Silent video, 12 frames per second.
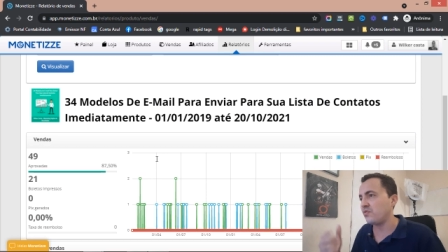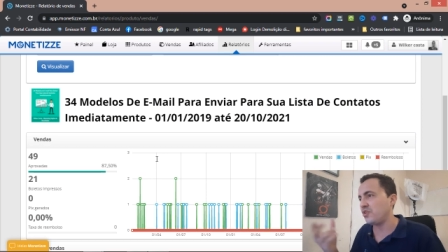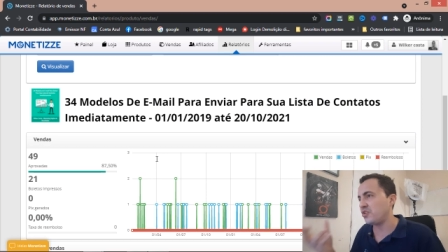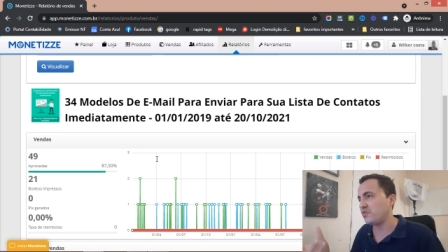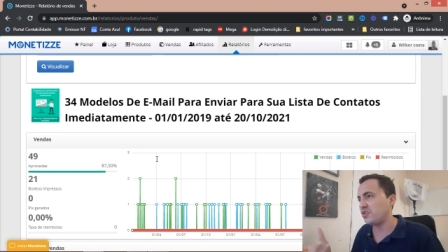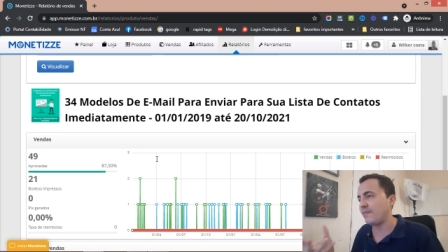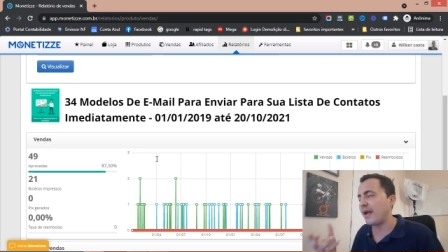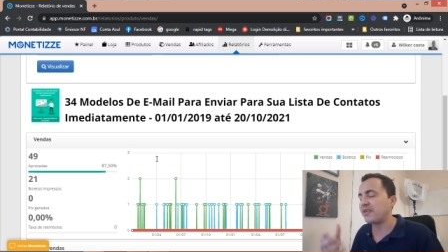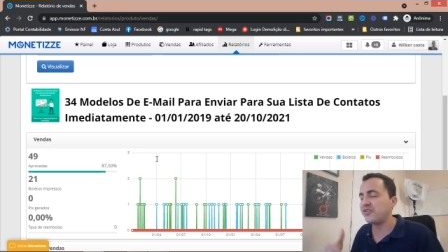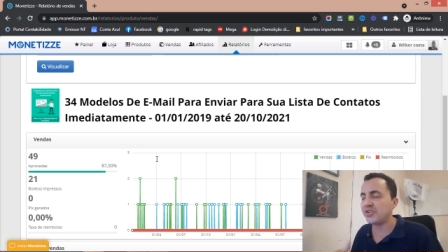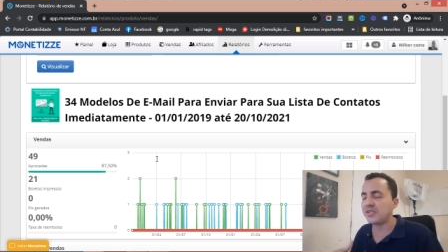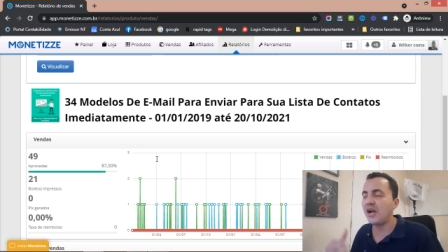do nicho de
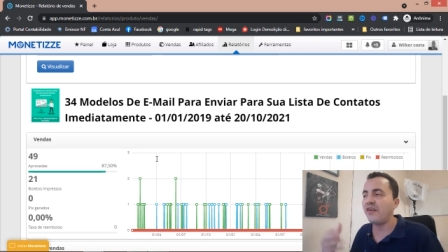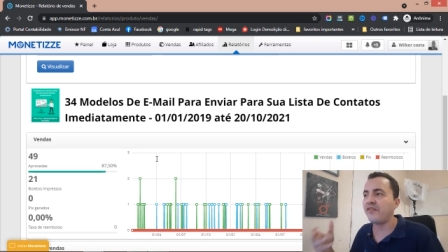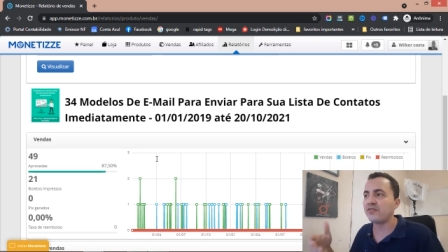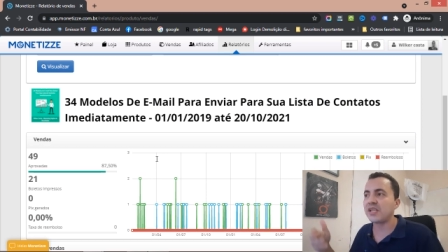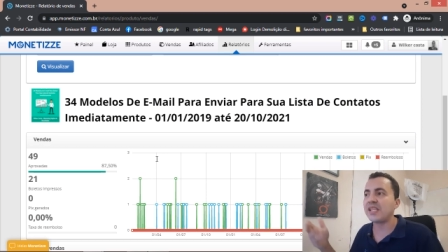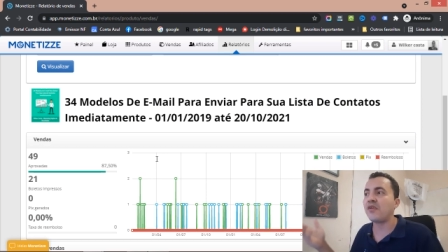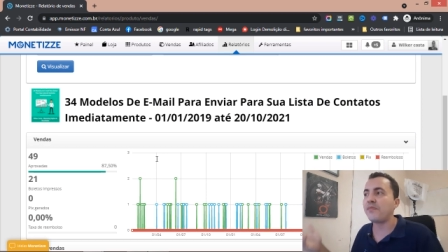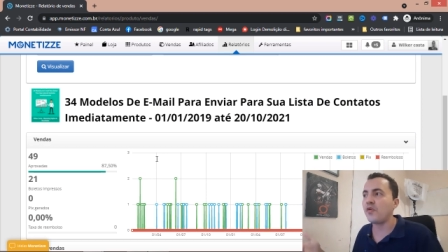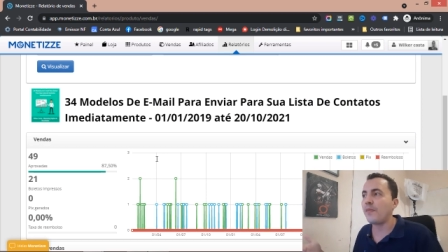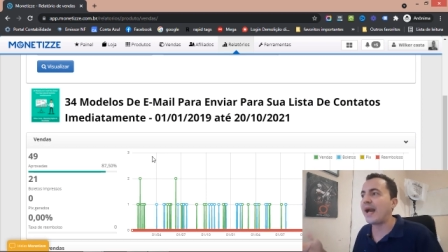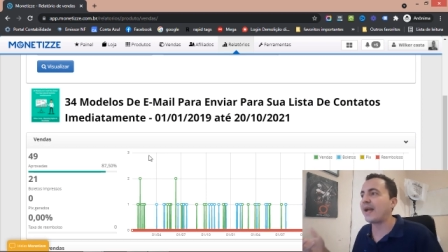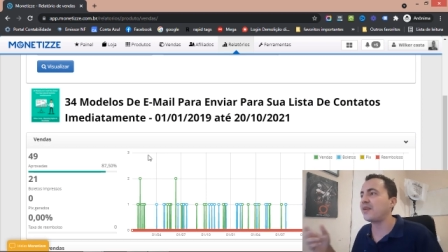marketing digital, voltado ao e-mail
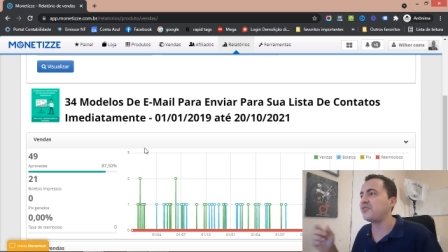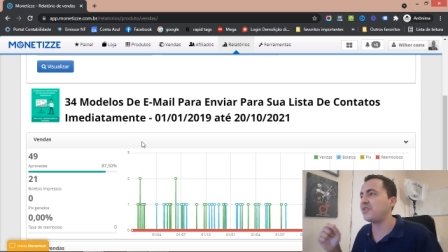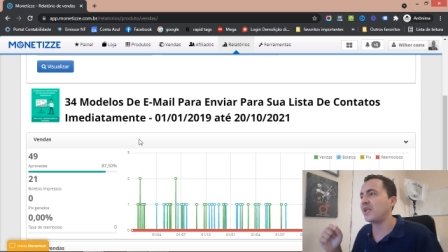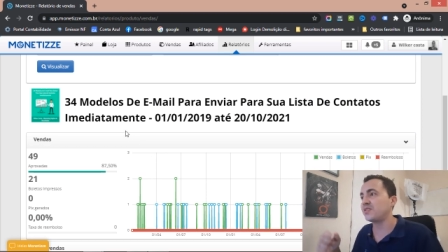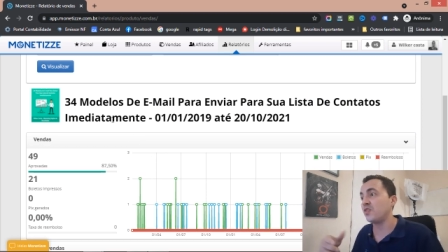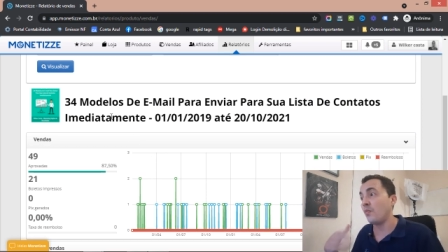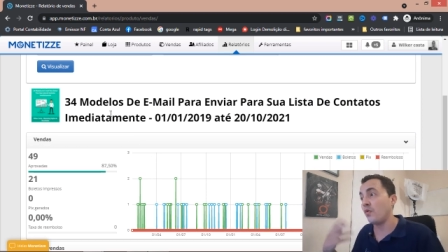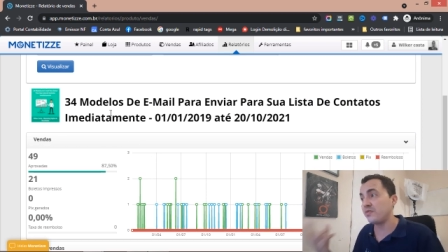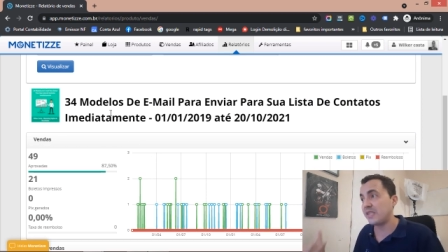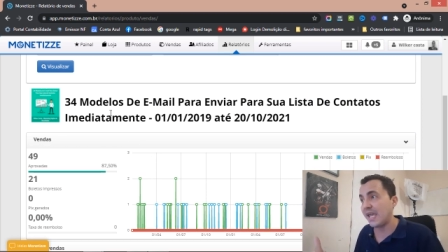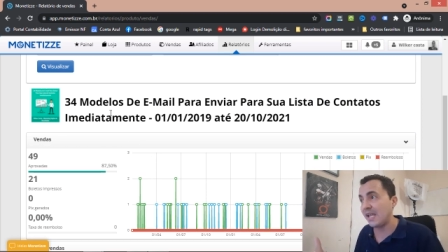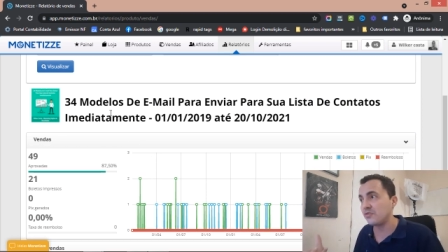marketing, né, que são
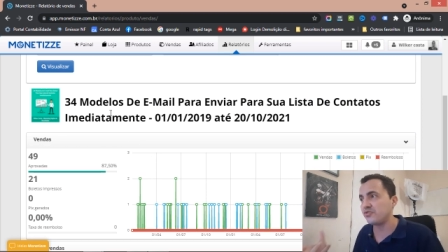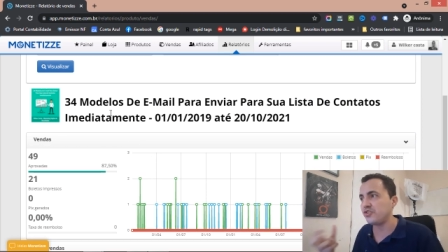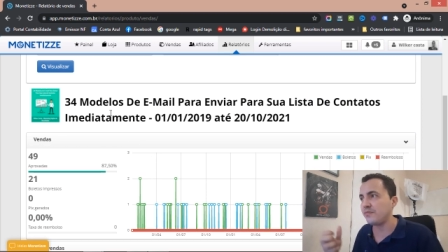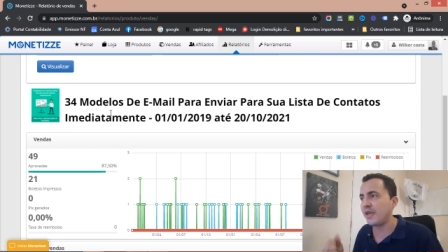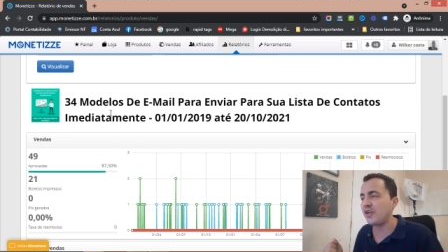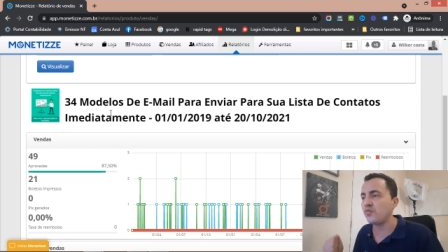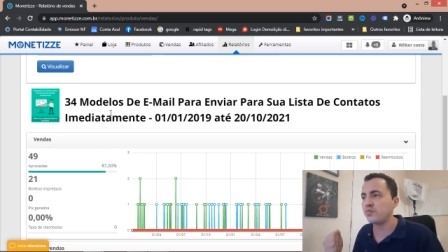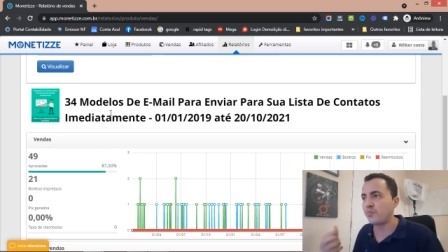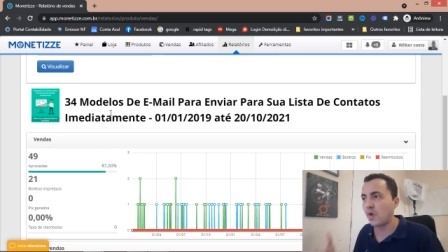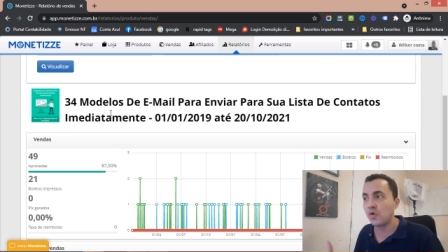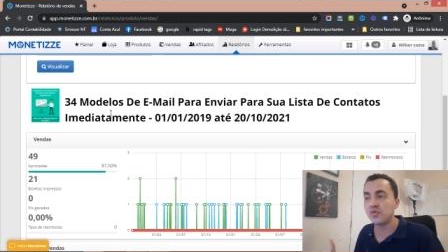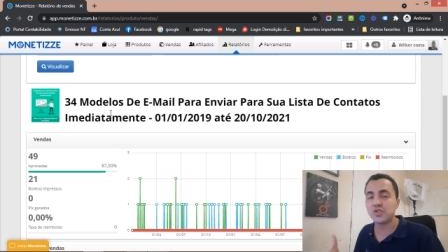modelos de e-mail
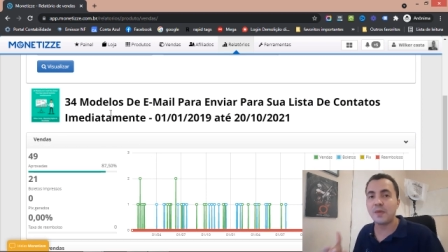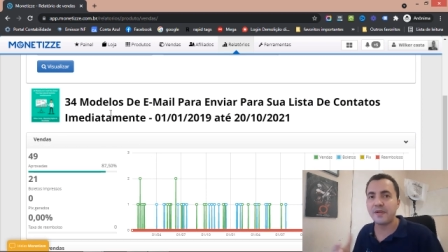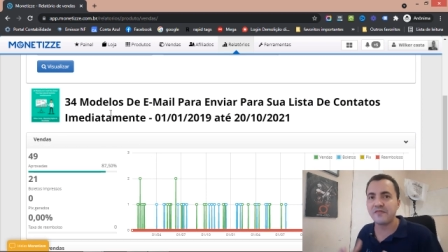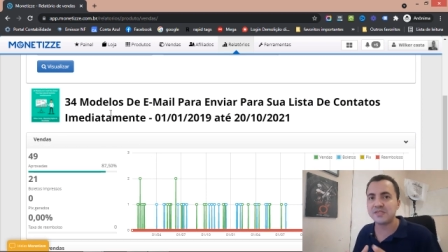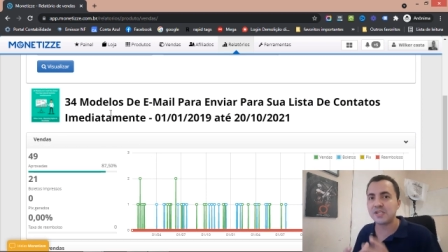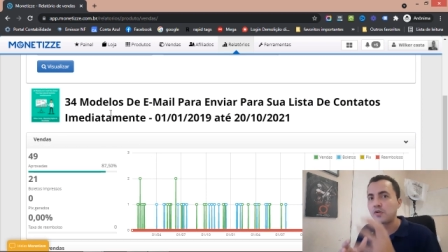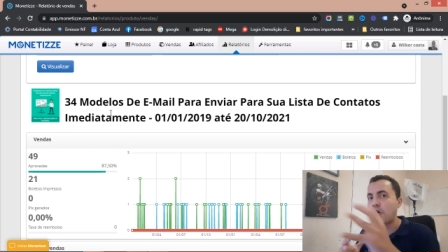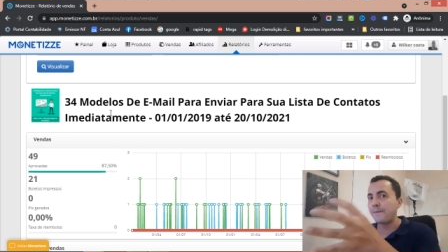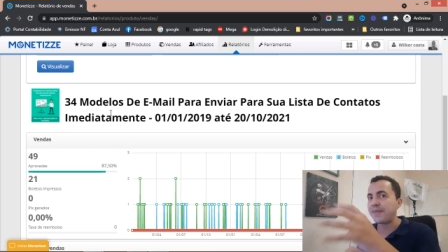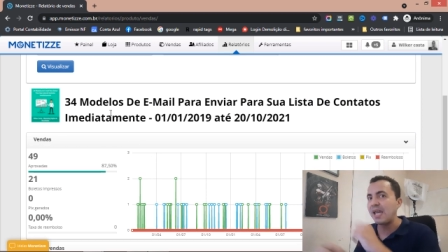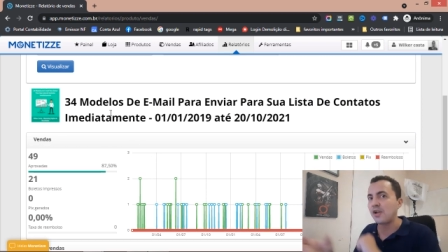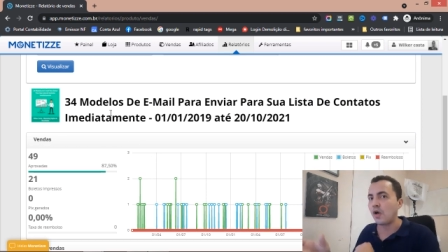prontos, só para você
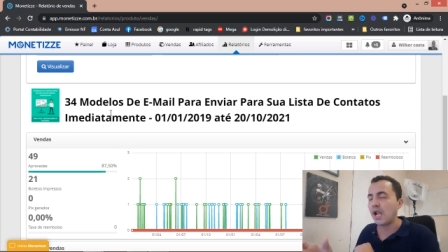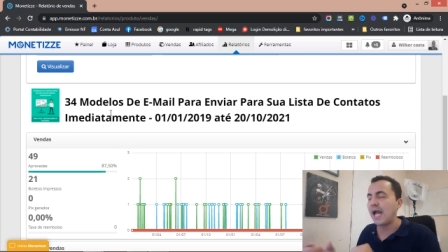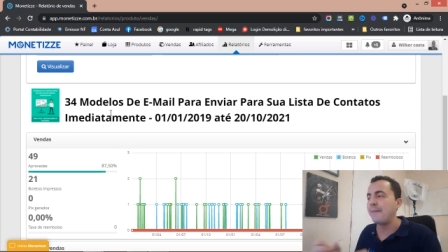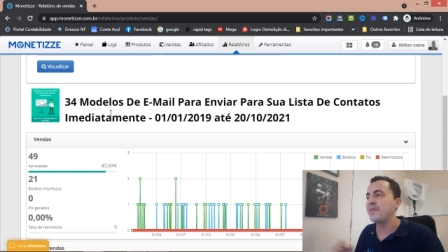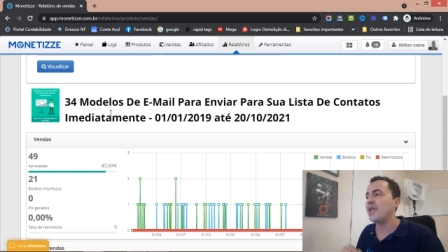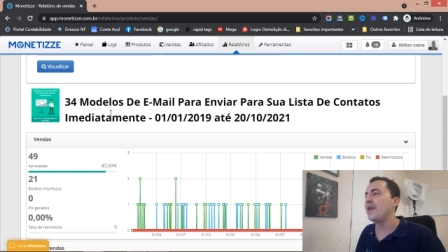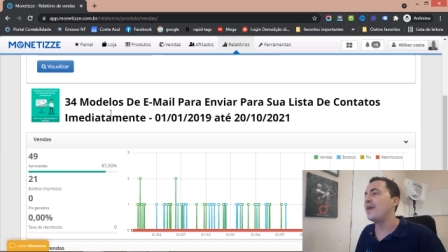copiar e colar,